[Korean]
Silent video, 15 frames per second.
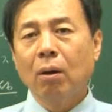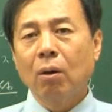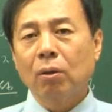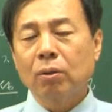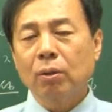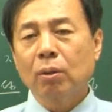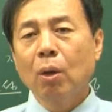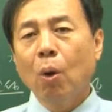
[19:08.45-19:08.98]

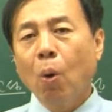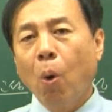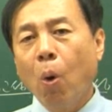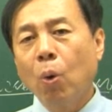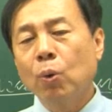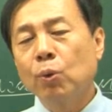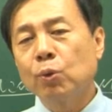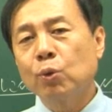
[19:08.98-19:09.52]
어떤
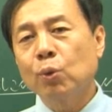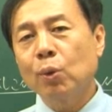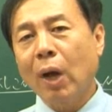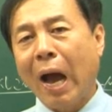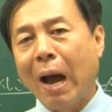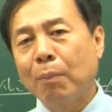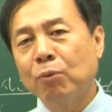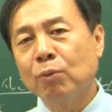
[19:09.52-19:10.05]
홍수,
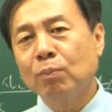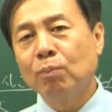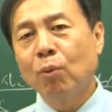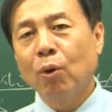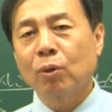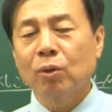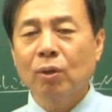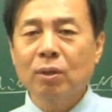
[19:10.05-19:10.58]
가뭄,
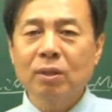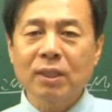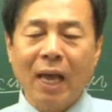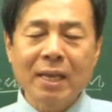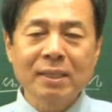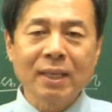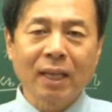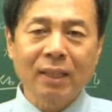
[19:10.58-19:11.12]
뭐 어떤
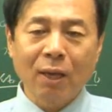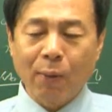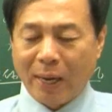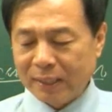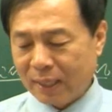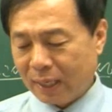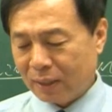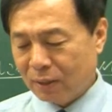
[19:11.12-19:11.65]
산사태,
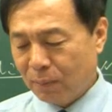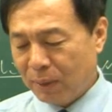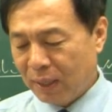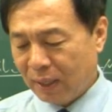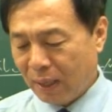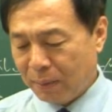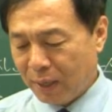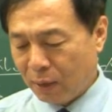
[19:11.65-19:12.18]
화재 같은 거 미리
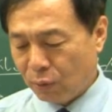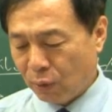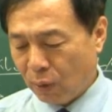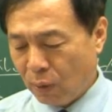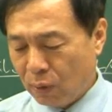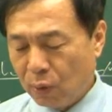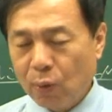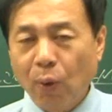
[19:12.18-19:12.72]

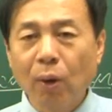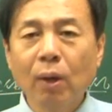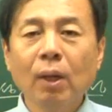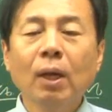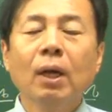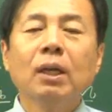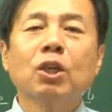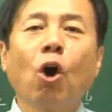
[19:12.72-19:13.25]
대비하고요. 그리고
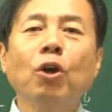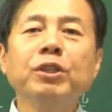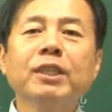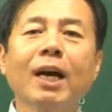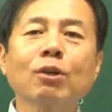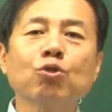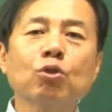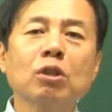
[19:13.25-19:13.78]

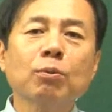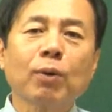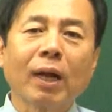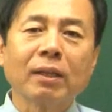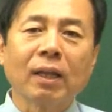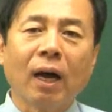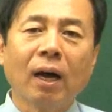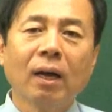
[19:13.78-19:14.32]
현장 중심으로
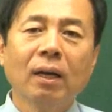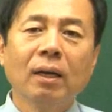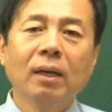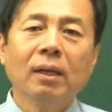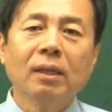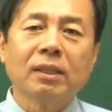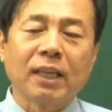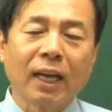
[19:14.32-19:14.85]
한다.
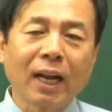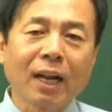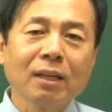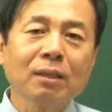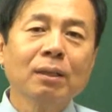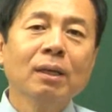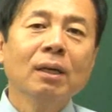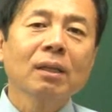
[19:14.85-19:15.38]

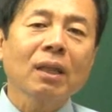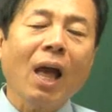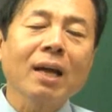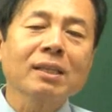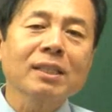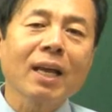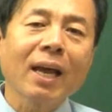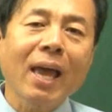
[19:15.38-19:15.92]
재난은
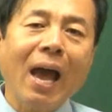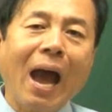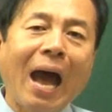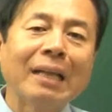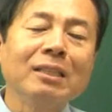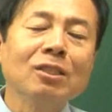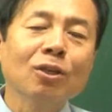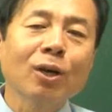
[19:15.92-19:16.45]
탁상에
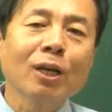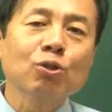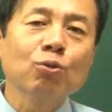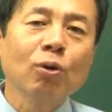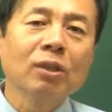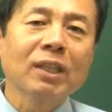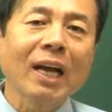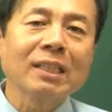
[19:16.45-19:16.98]

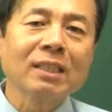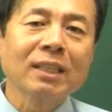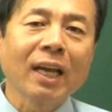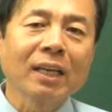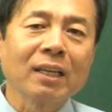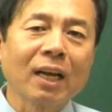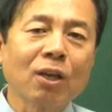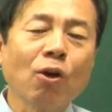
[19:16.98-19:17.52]
앉아가지고 따지는 게
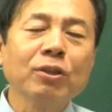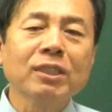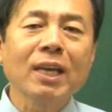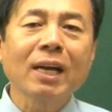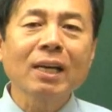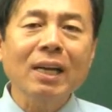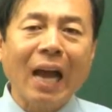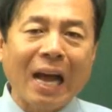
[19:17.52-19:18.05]
아니라
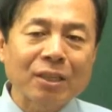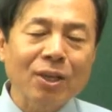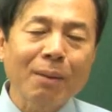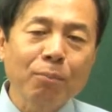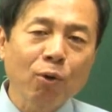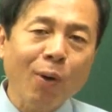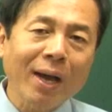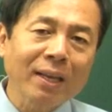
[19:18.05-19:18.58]
현장 가서
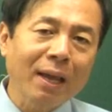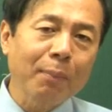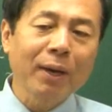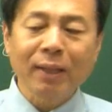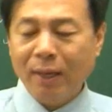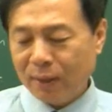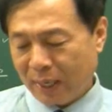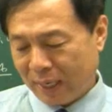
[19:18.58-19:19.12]
한번 확인해 봐야
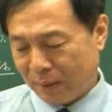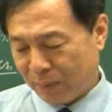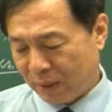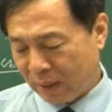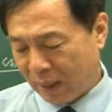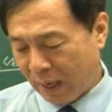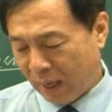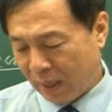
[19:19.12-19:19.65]
될 거
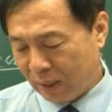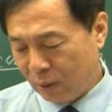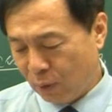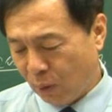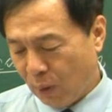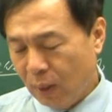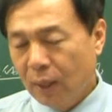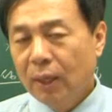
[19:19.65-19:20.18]
아닙니까?
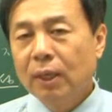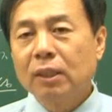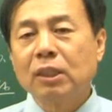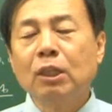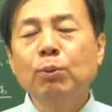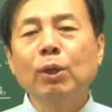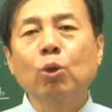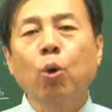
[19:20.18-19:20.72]
그리고
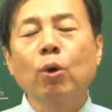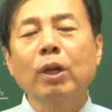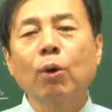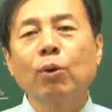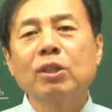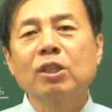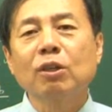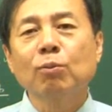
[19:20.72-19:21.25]
지휘 통일의
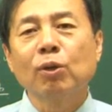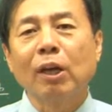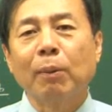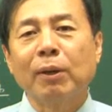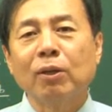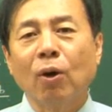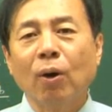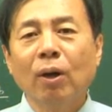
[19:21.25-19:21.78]
원칙은
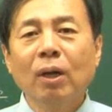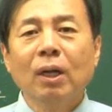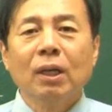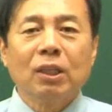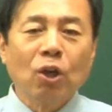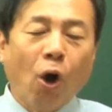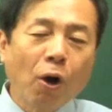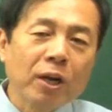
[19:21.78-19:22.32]
뭐냐면요.
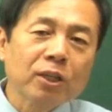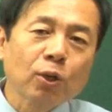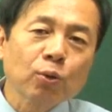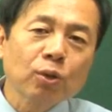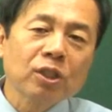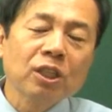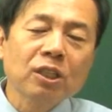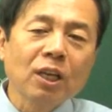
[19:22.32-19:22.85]
여기서도
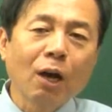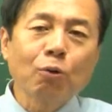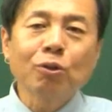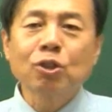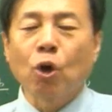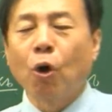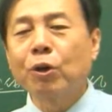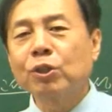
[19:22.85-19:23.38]
지시하고
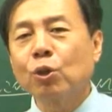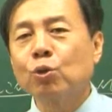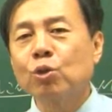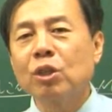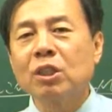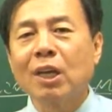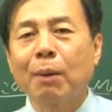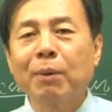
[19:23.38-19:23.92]
저기서도
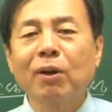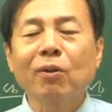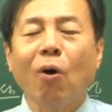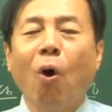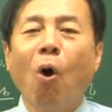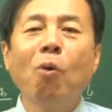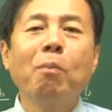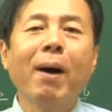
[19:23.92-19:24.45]
지시하면
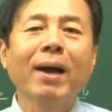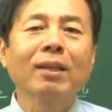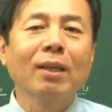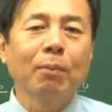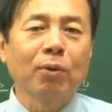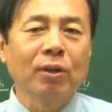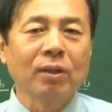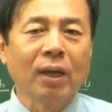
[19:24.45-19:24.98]
엉망이
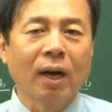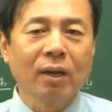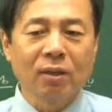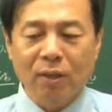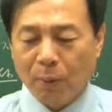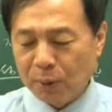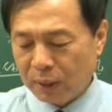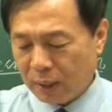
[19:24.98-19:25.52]
돼버린다.
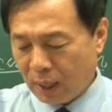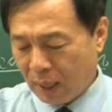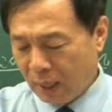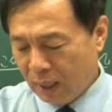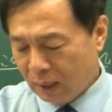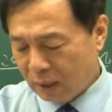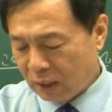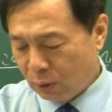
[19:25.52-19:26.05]
그러다 보니까
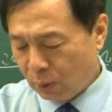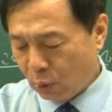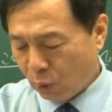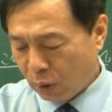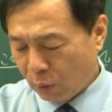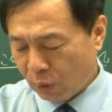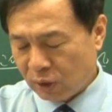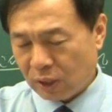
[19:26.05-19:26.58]
지휘
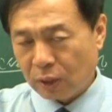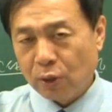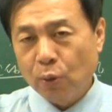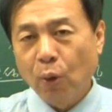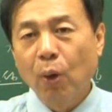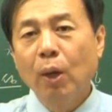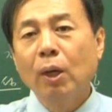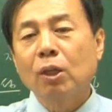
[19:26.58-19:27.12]
통일의 원칙.
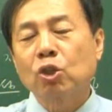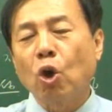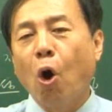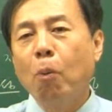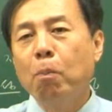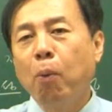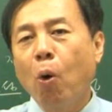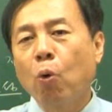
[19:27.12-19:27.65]
그리고
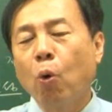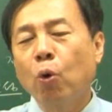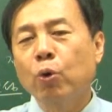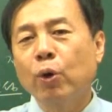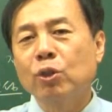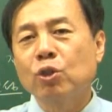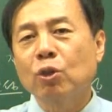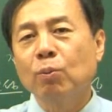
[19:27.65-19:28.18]
정보 공유
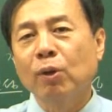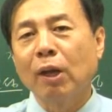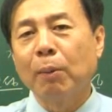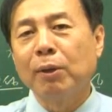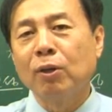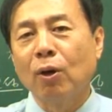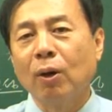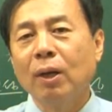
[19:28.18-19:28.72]
원칙은
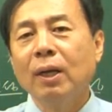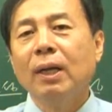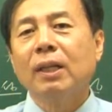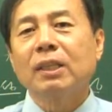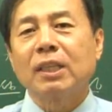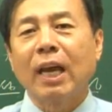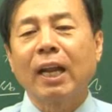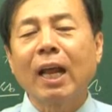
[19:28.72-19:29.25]
뭐냐면요.
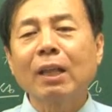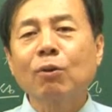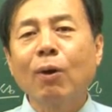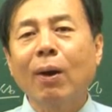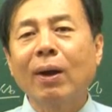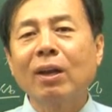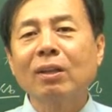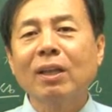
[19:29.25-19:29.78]
재난과
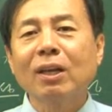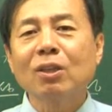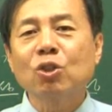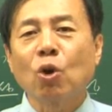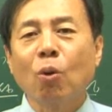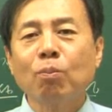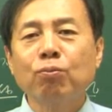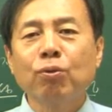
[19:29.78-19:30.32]
관련되는
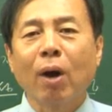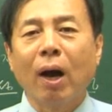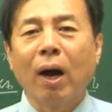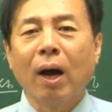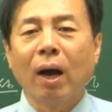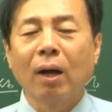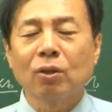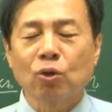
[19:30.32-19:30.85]

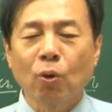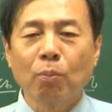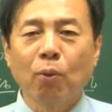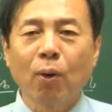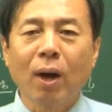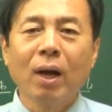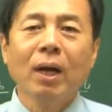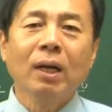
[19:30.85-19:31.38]
정부가
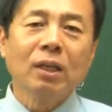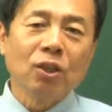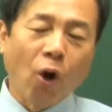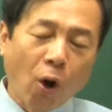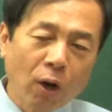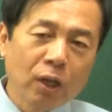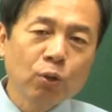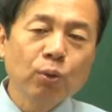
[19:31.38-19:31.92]
정보가
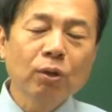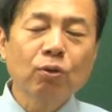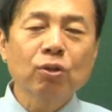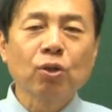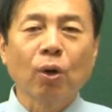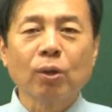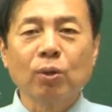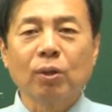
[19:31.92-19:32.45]
여기도 있고
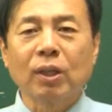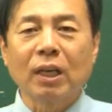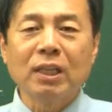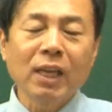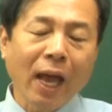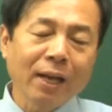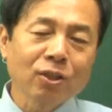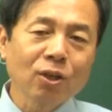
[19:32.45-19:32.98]
저기도 있다. 이
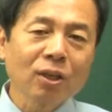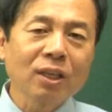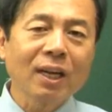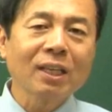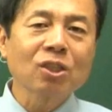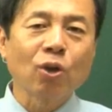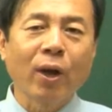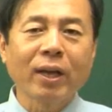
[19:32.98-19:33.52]

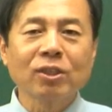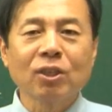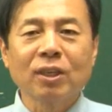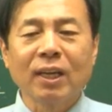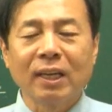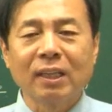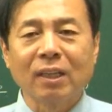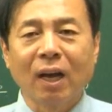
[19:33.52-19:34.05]
행정기관 저
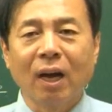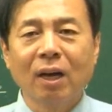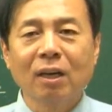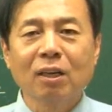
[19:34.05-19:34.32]
행정기관이 있다.